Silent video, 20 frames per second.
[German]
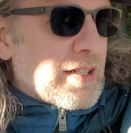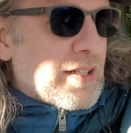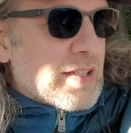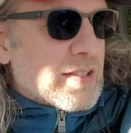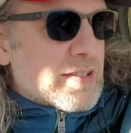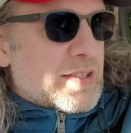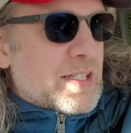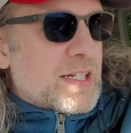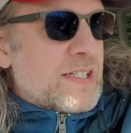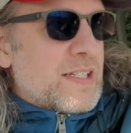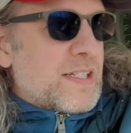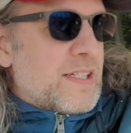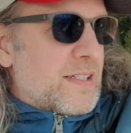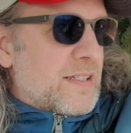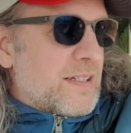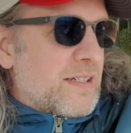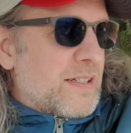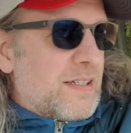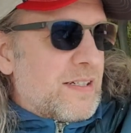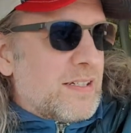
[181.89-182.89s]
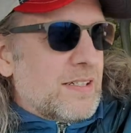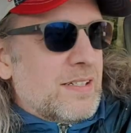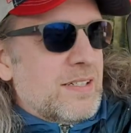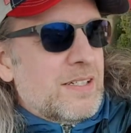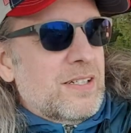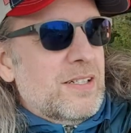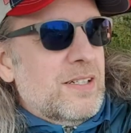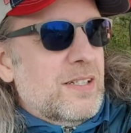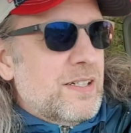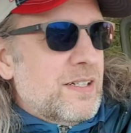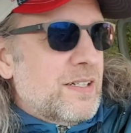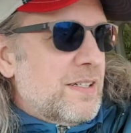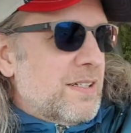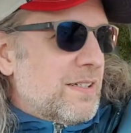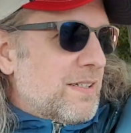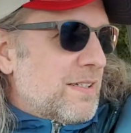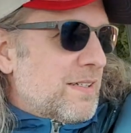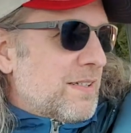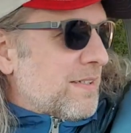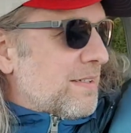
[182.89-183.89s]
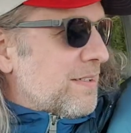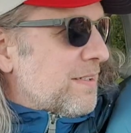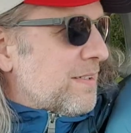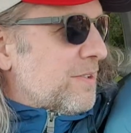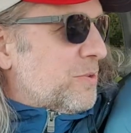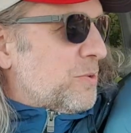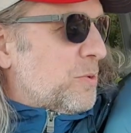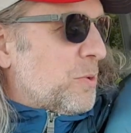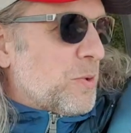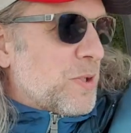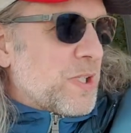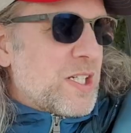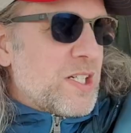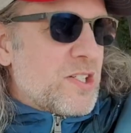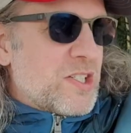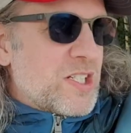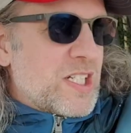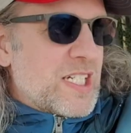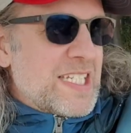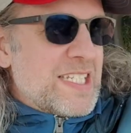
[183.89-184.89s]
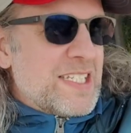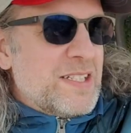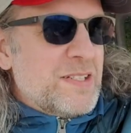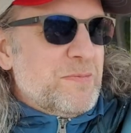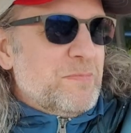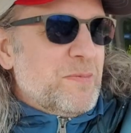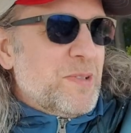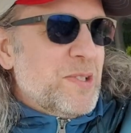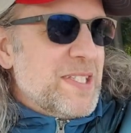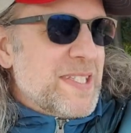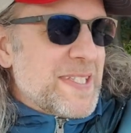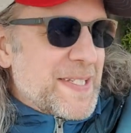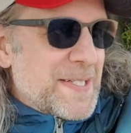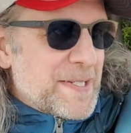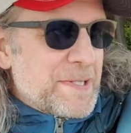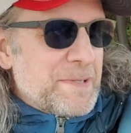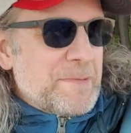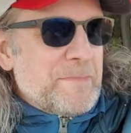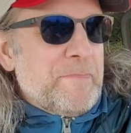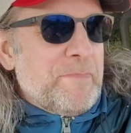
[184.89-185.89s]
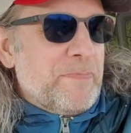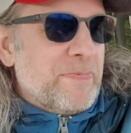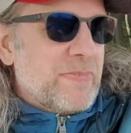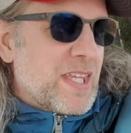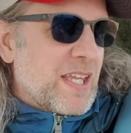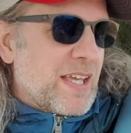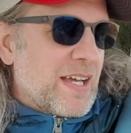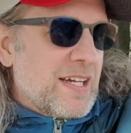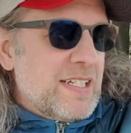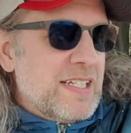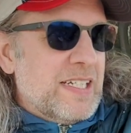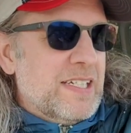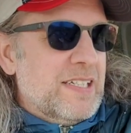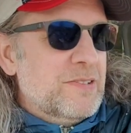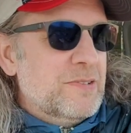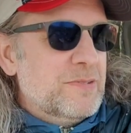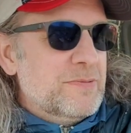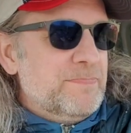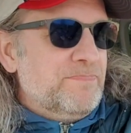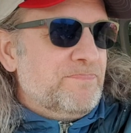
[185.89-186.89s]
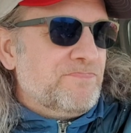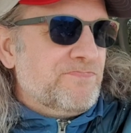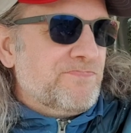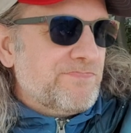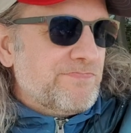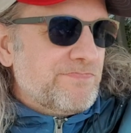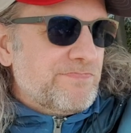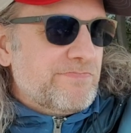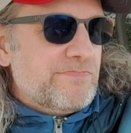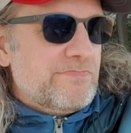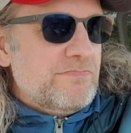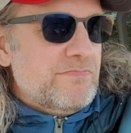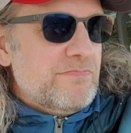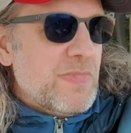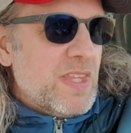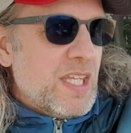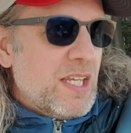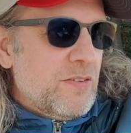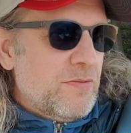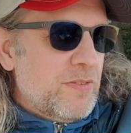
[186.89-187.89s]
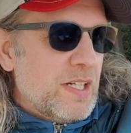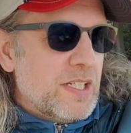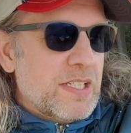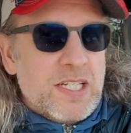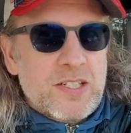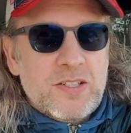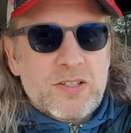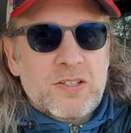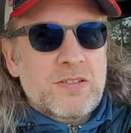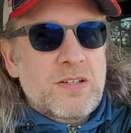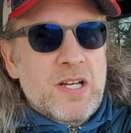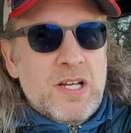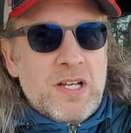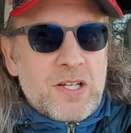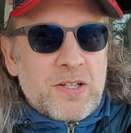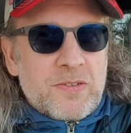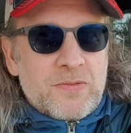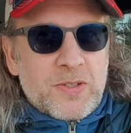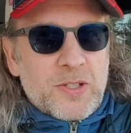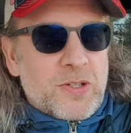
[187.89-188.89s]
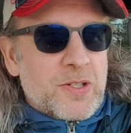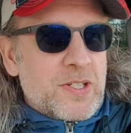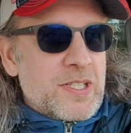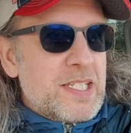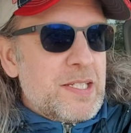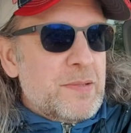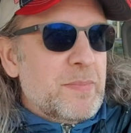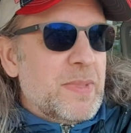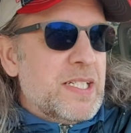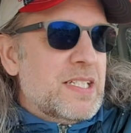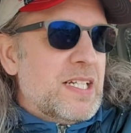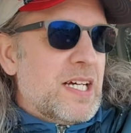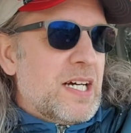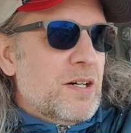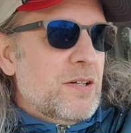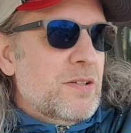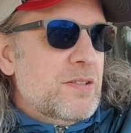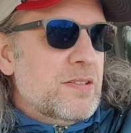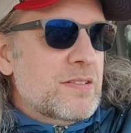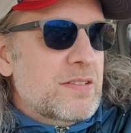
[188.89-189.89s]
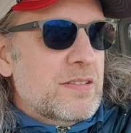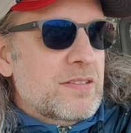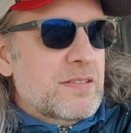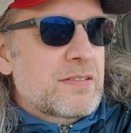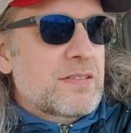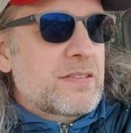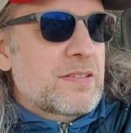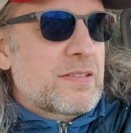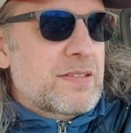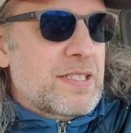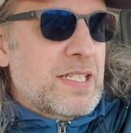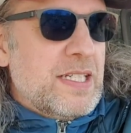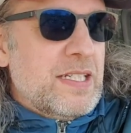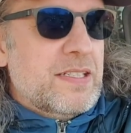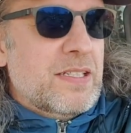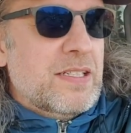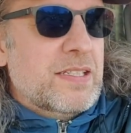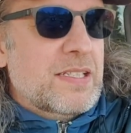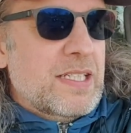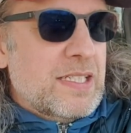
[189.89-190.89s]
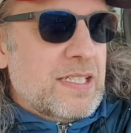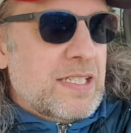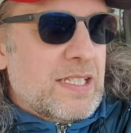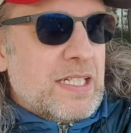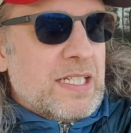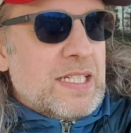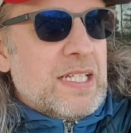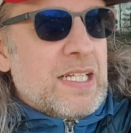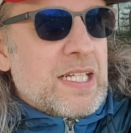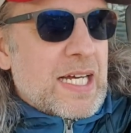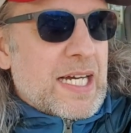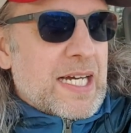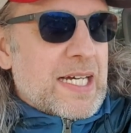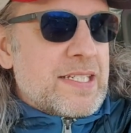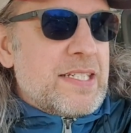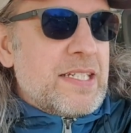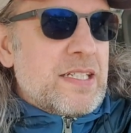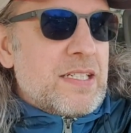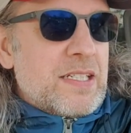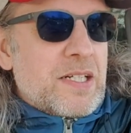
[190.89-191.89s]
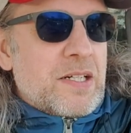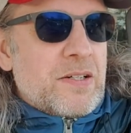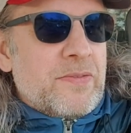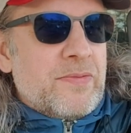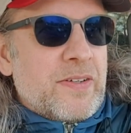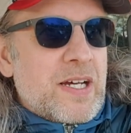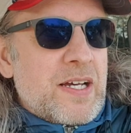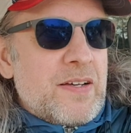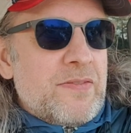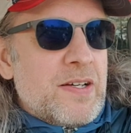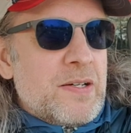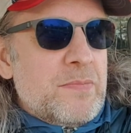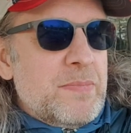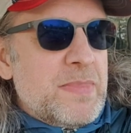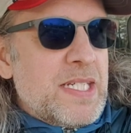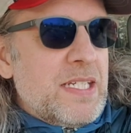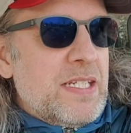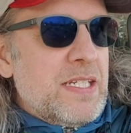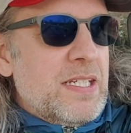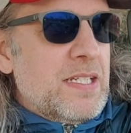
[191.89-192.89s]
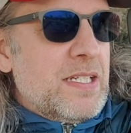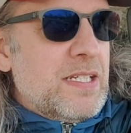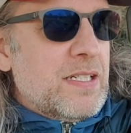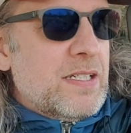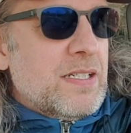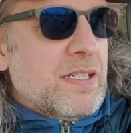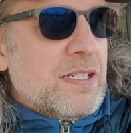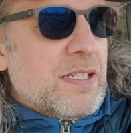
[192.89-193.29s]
seine Tore schließen muss, ja, keine Ahnung. Vielleicht kennt ihr von euch jemand da aus, ihr seht ja den Artikel auf freifarm.de,